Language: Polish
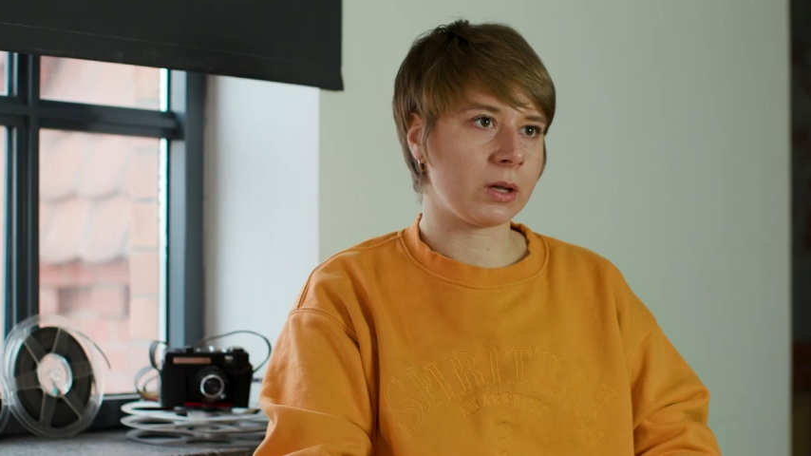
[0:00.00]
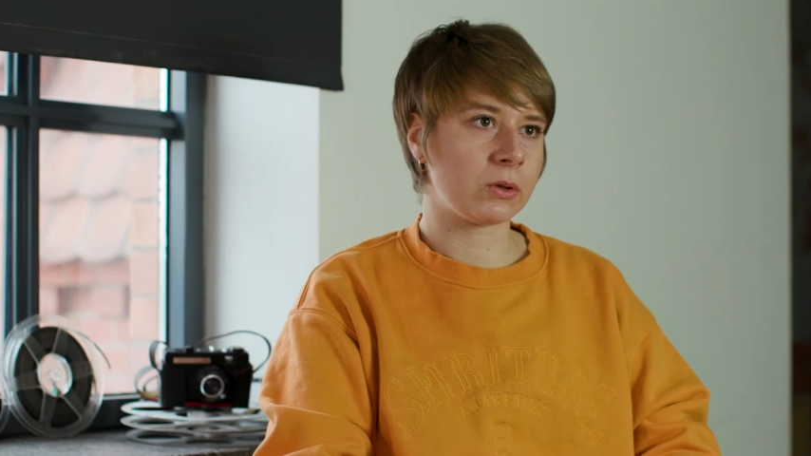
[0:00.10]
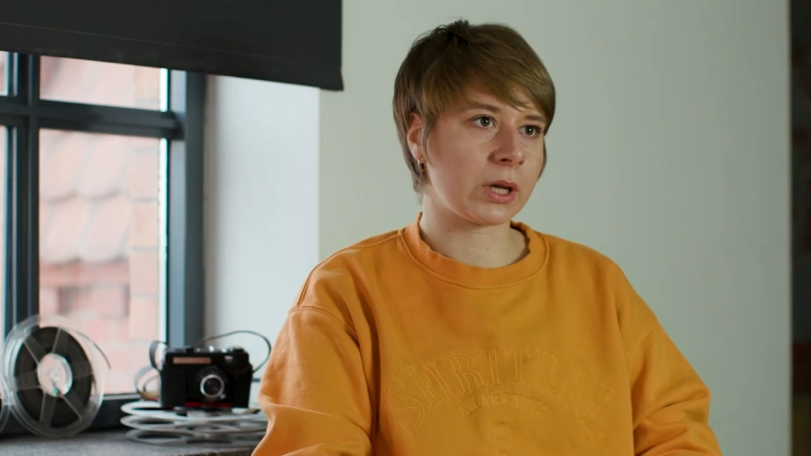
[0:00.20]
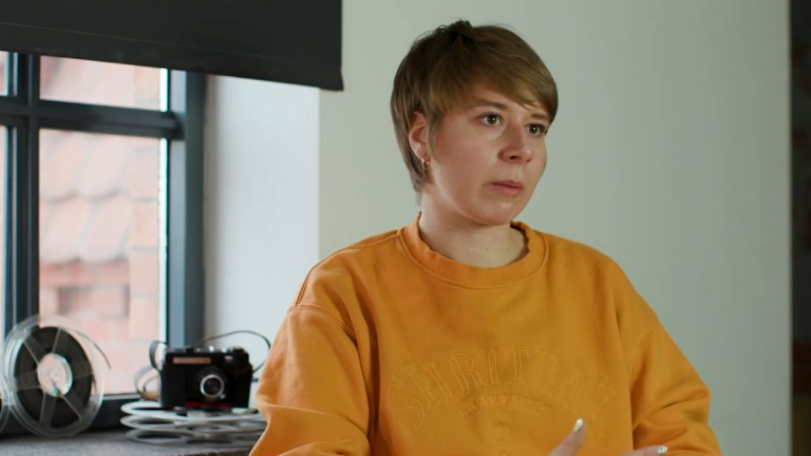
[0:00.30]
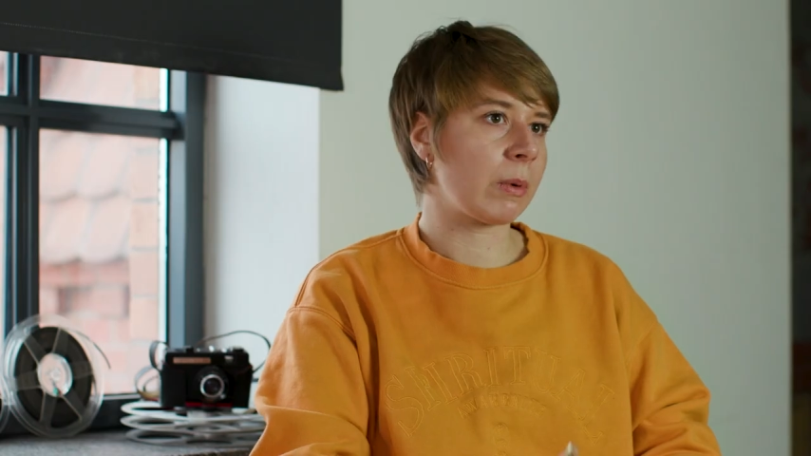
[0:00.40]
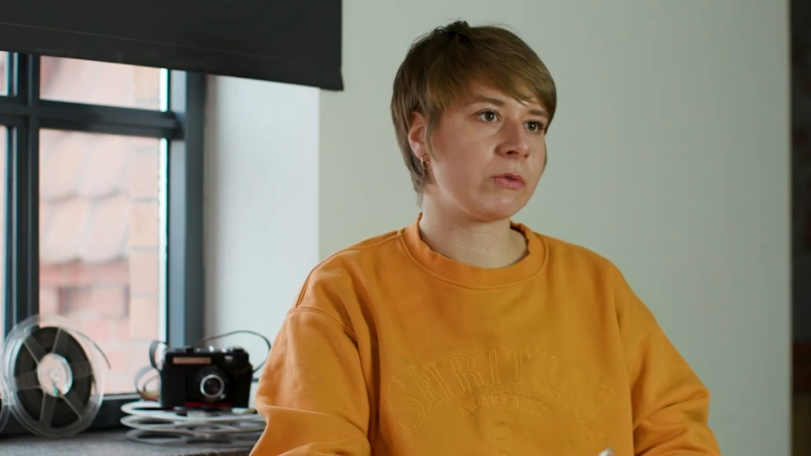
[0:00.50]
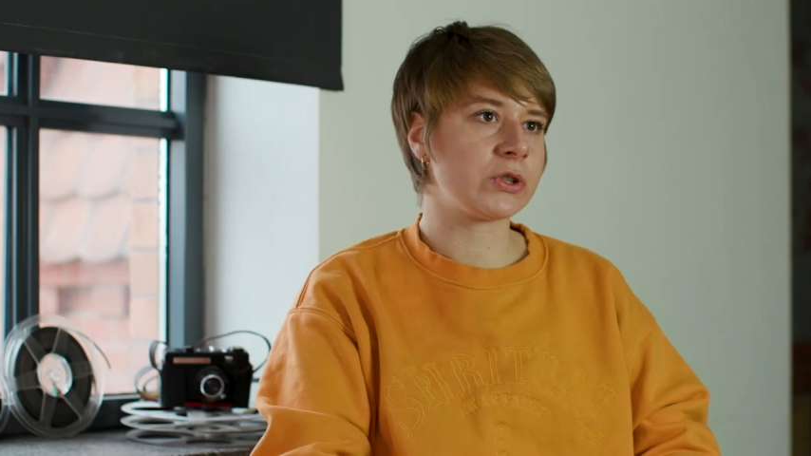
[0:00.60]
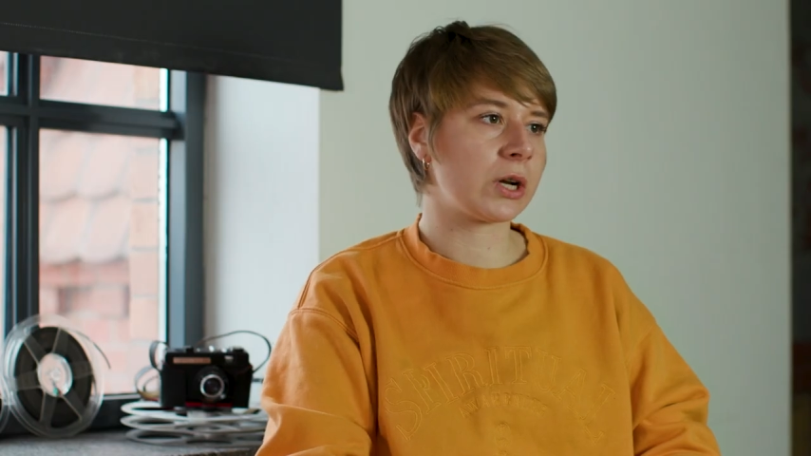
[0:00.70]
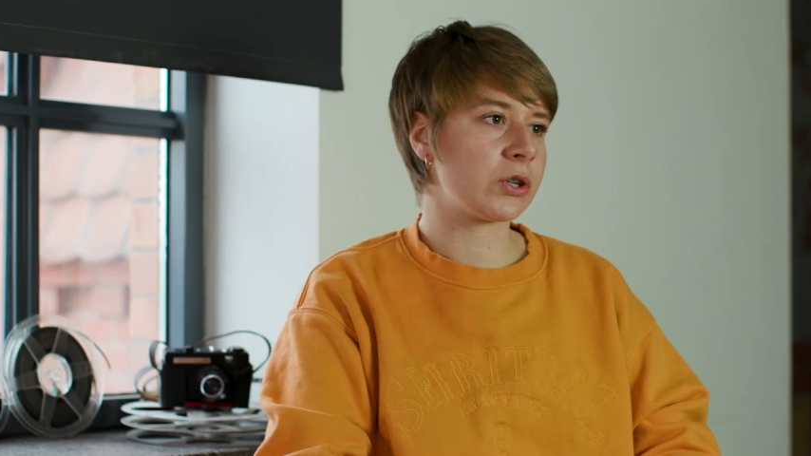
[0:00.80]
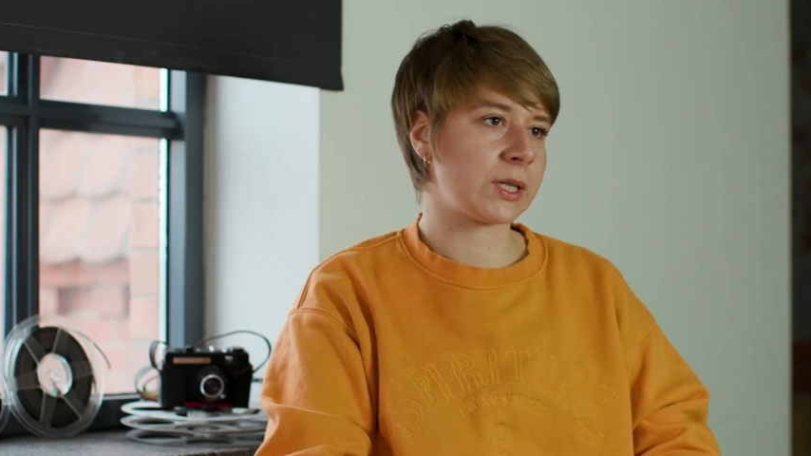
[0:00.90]
to tak jakby
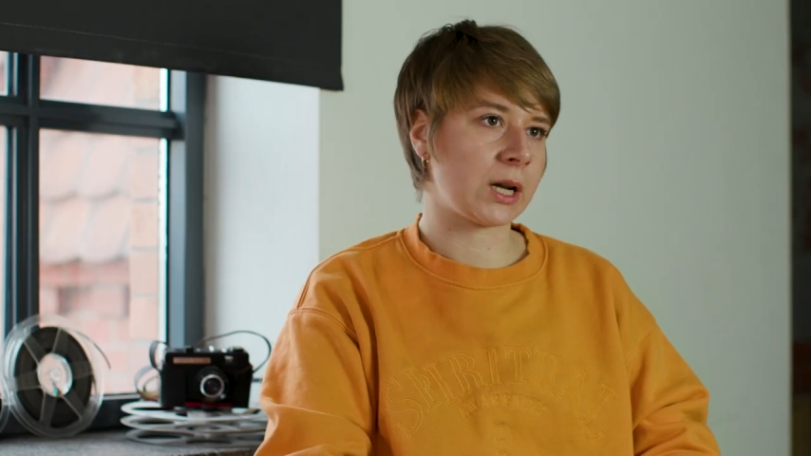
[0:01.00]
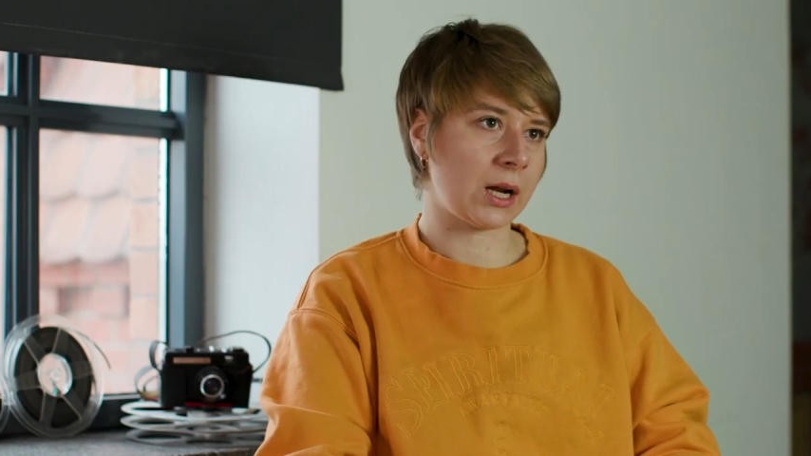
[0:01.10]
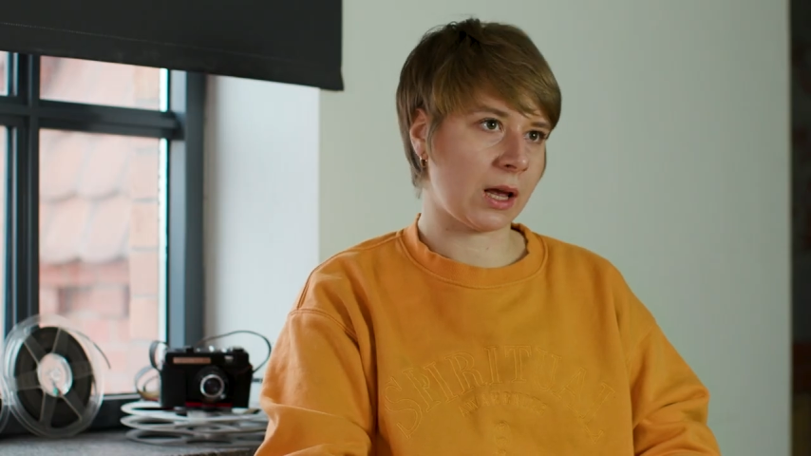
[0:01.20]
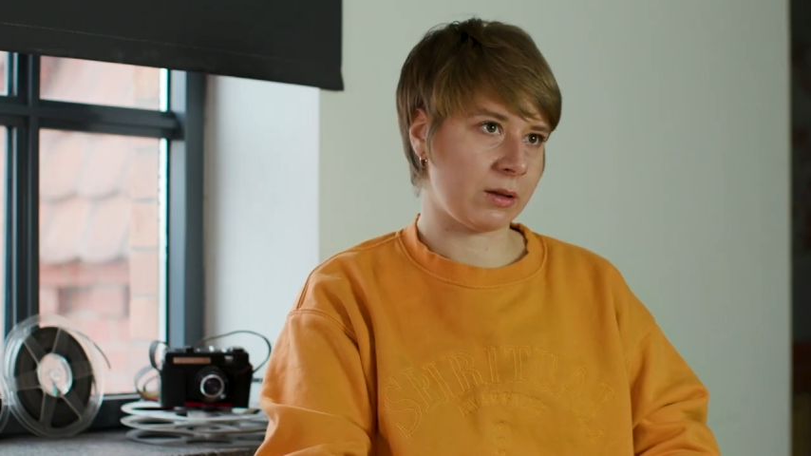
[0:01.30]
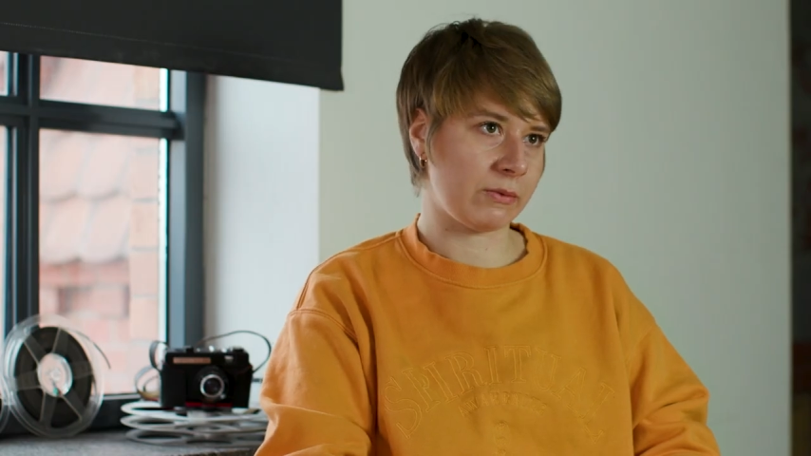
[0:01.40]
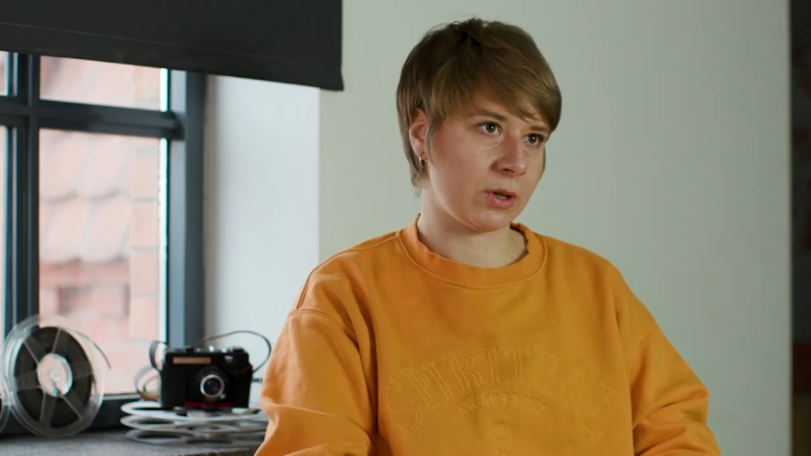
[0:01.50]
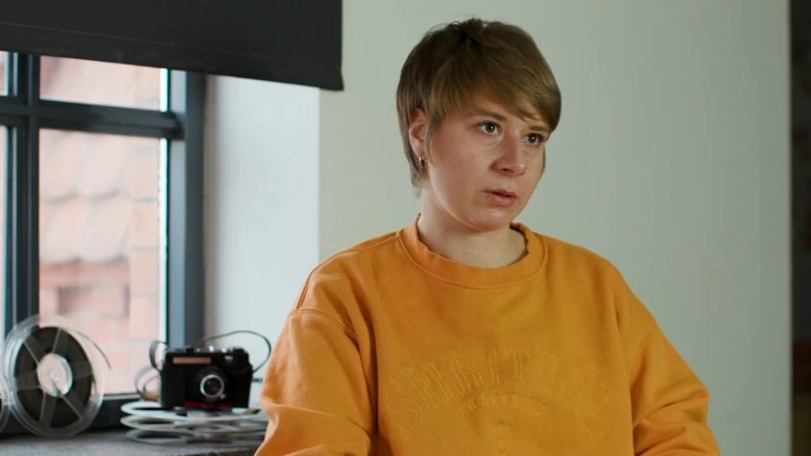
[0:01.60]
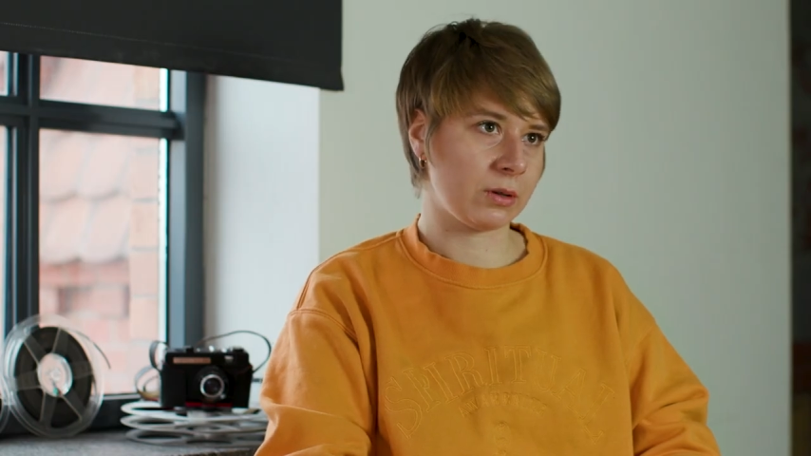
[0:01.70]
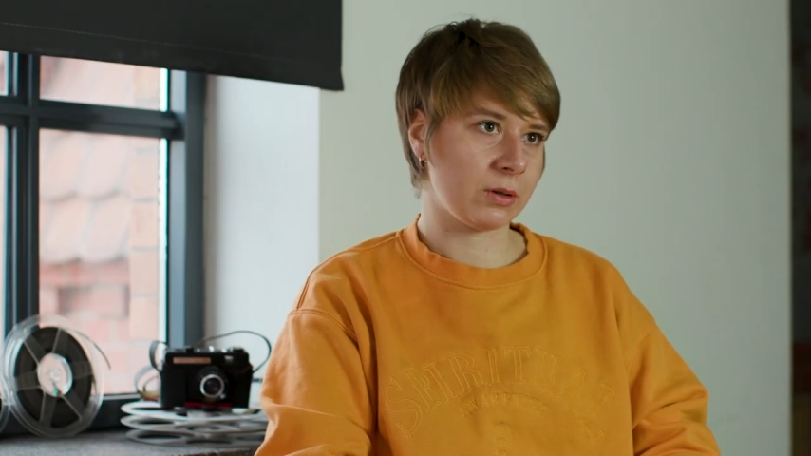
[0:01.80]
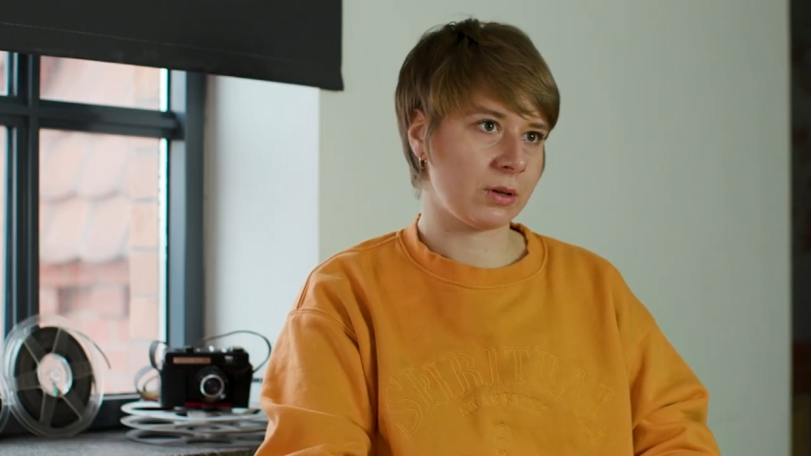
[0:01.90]
mówić reżyser kreatywny